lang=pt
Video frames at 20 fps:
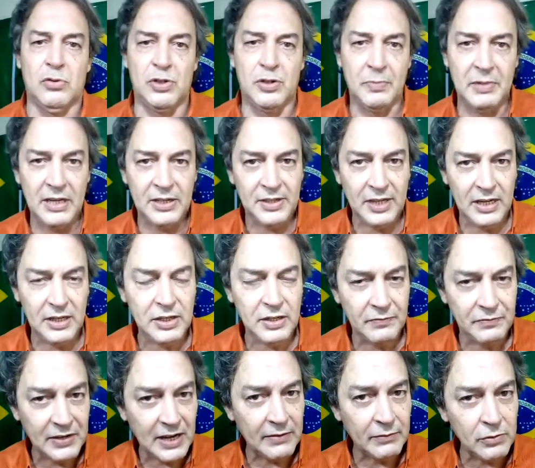os militares já
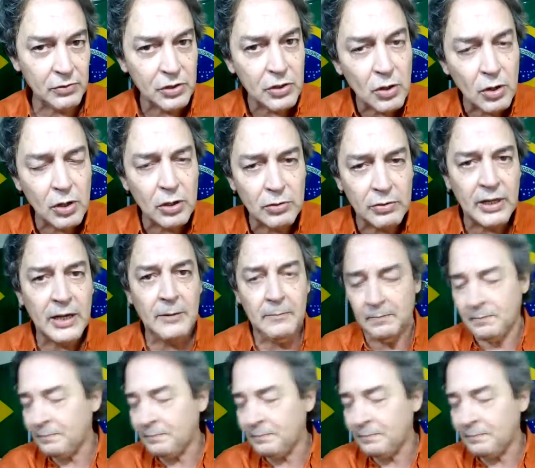ficavam de olho, né?